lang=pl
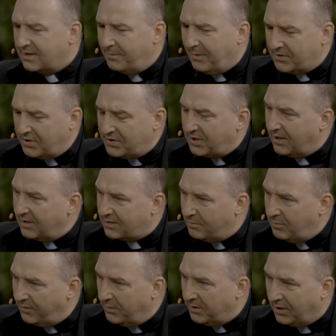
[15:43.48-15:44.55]
Zobaczycie,
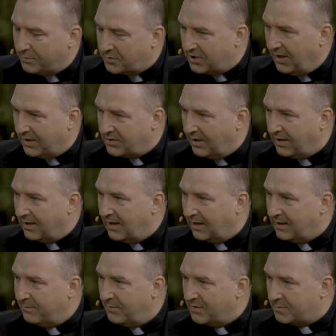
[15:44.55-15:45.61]
co mówią jego przyjaciele,
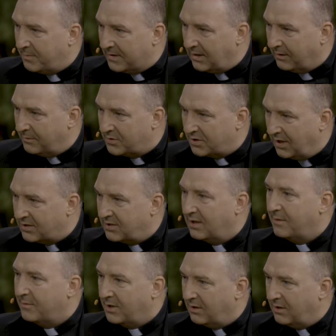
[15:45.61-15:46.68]
jakim był wspaniałym
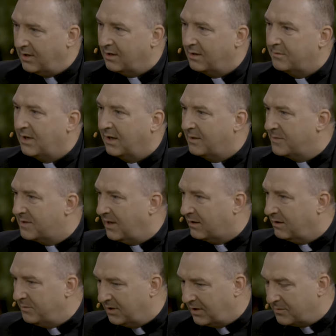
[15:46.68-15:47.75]
przyjacielem, kolegą, jakim
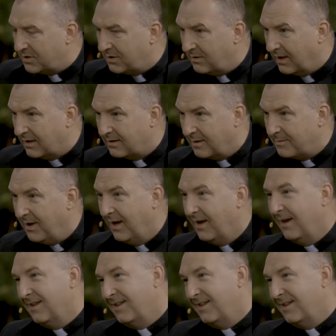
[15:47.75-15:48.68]
znakomitym studentem.